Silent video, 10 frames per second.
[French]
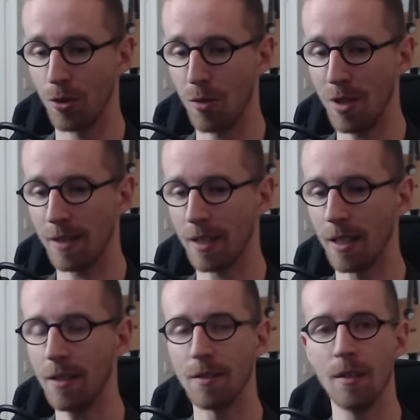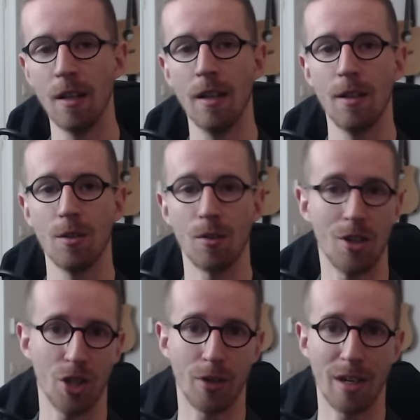2024 sur
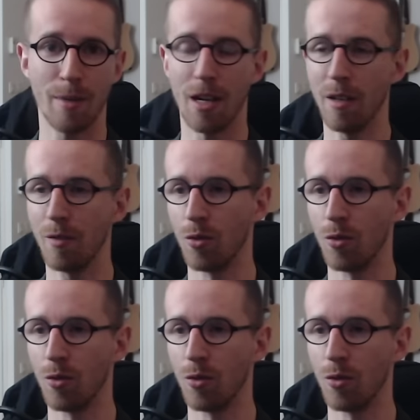la chaîne Ankama Live.